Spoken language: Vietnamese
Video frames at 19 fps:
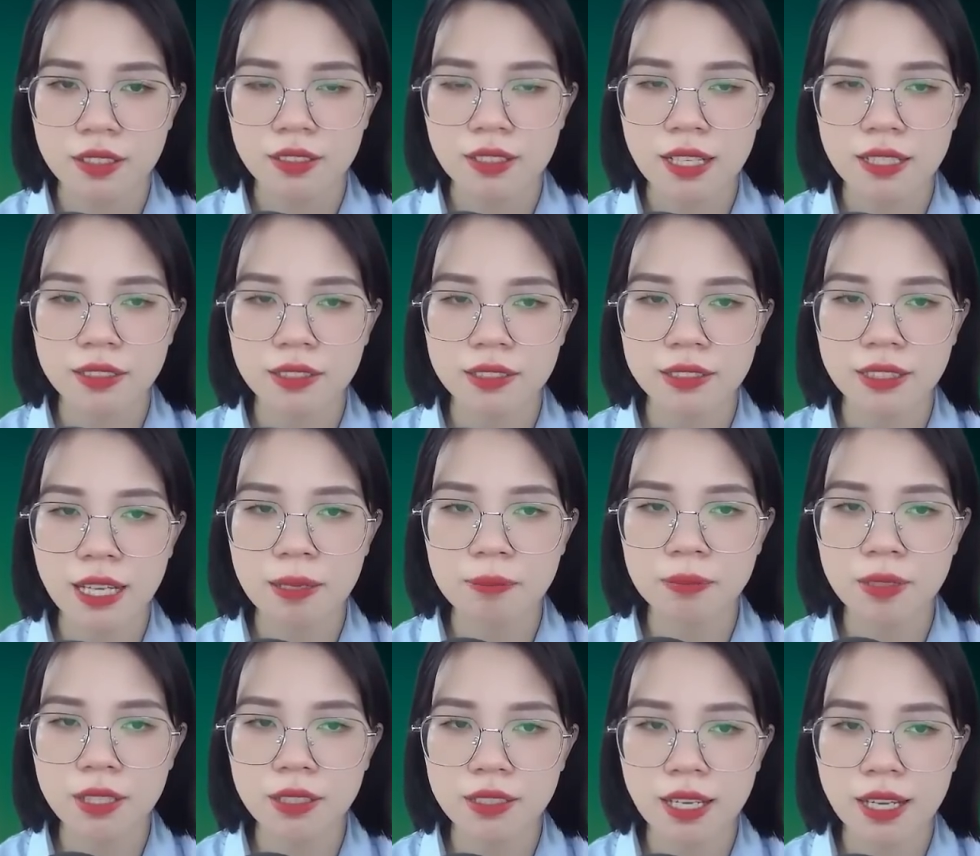Tạ thời Nam
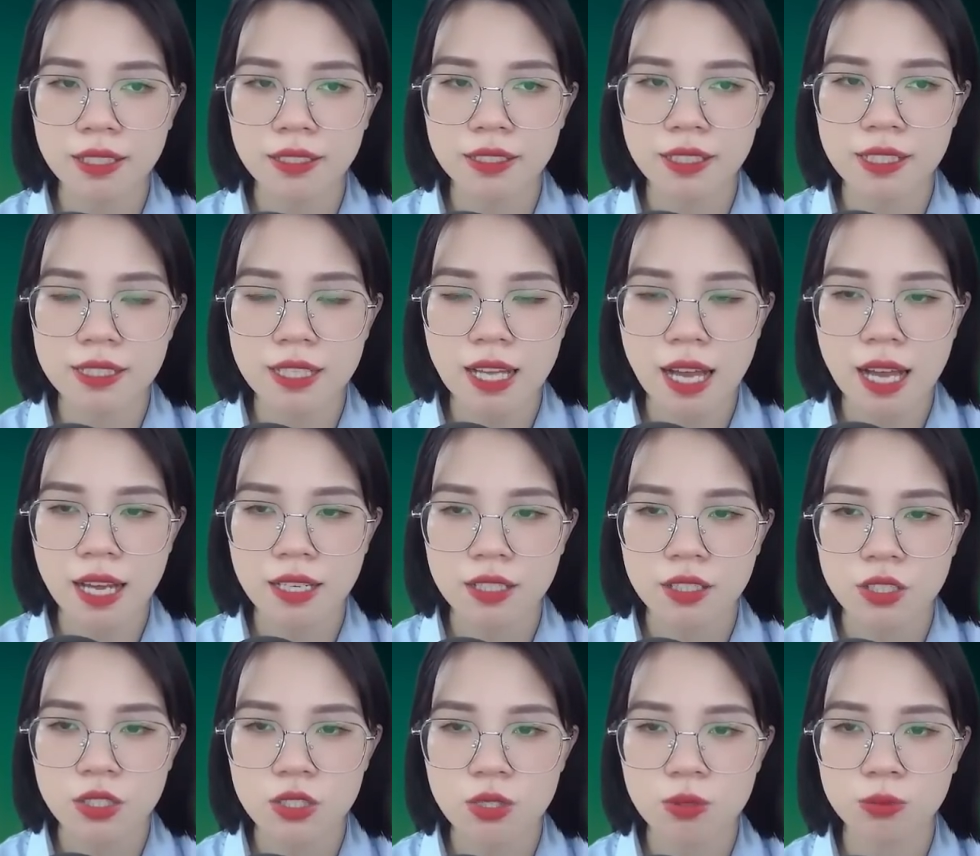tắt đèn đi ra,
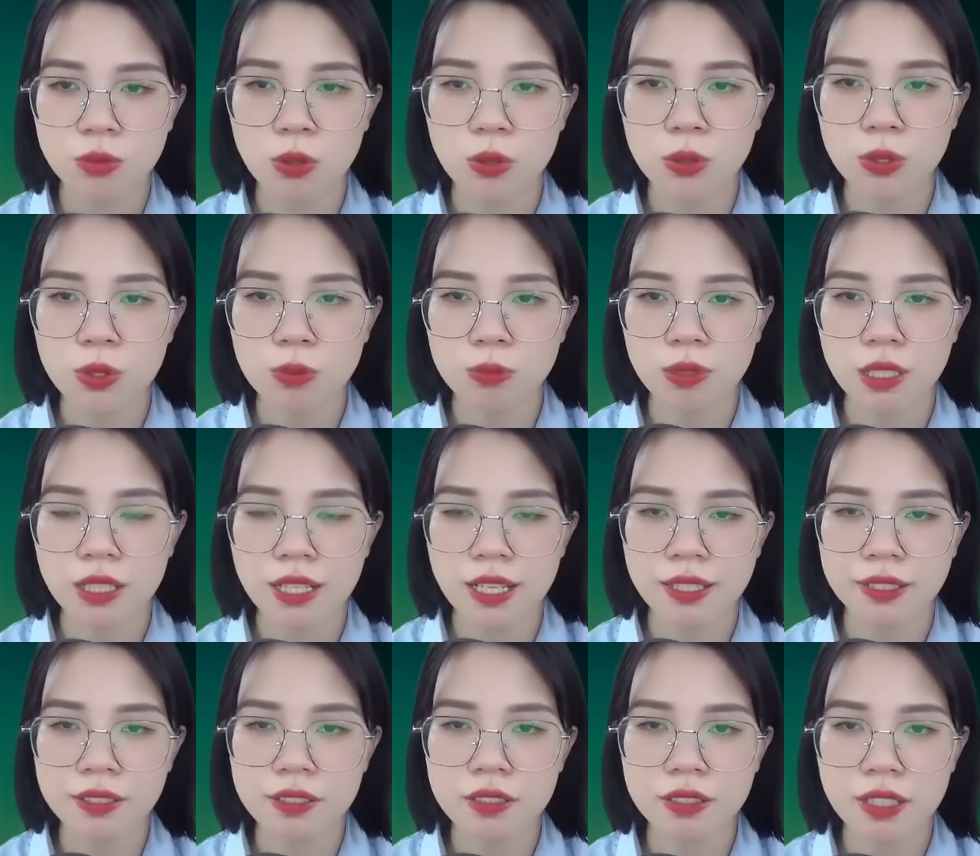chúng tôi cùng đi
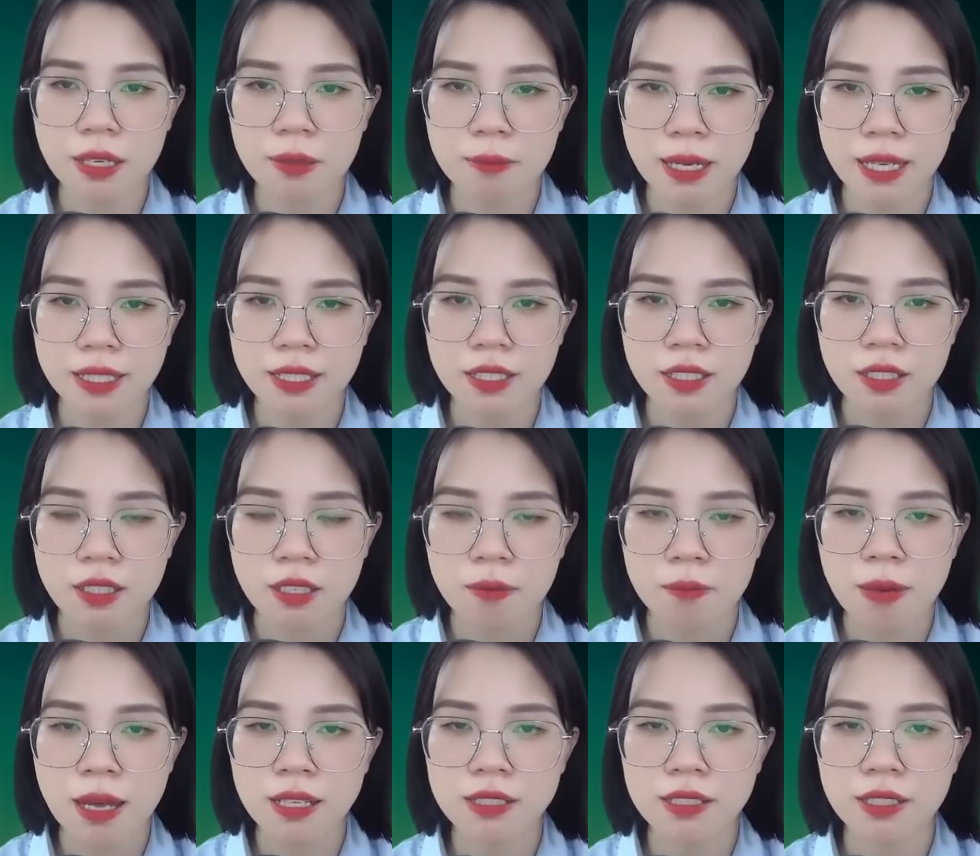đến cửa thang máy,
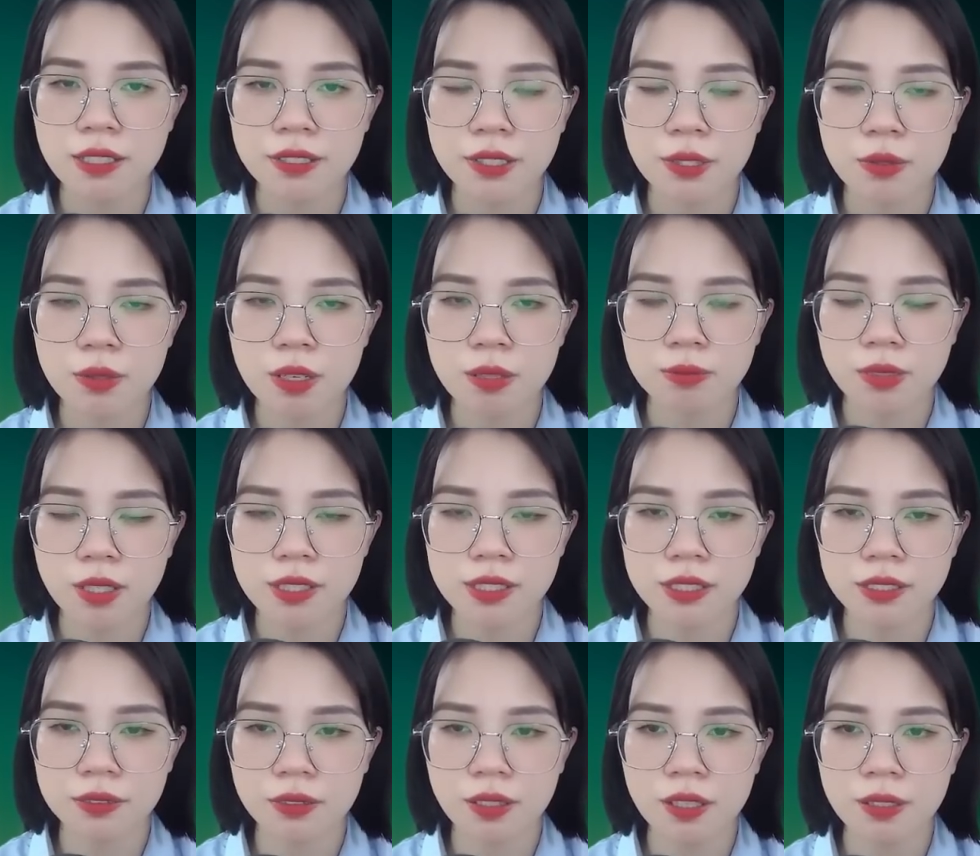ba người đều không nói
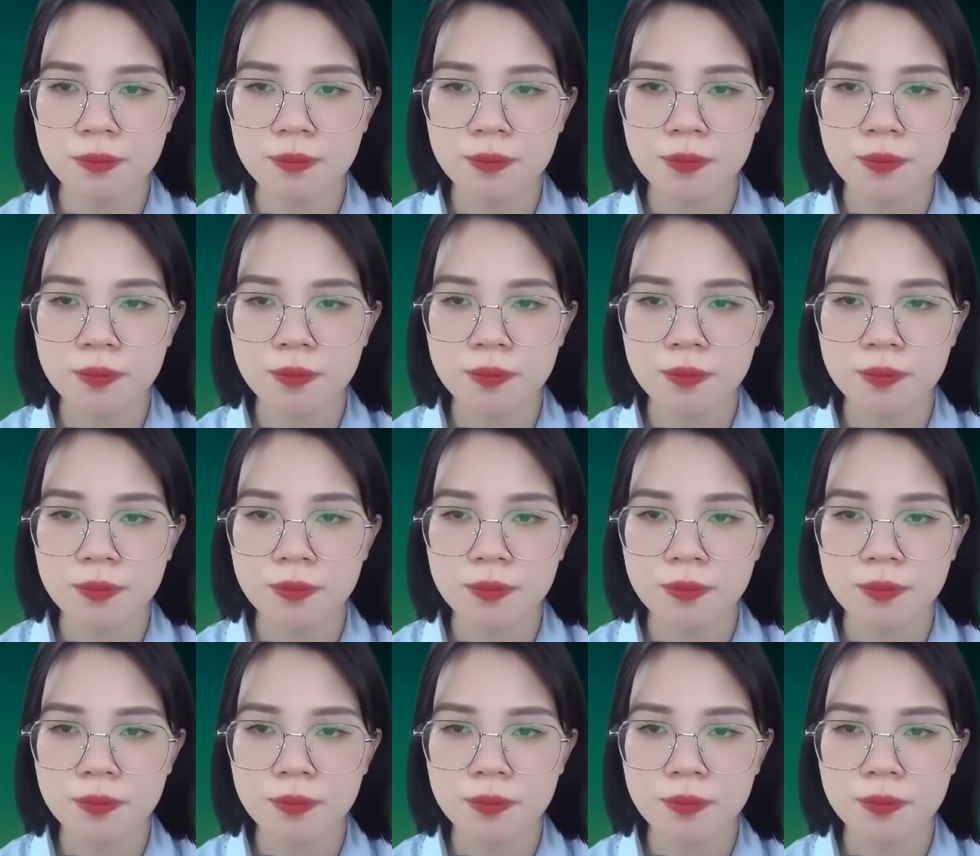gì nữa.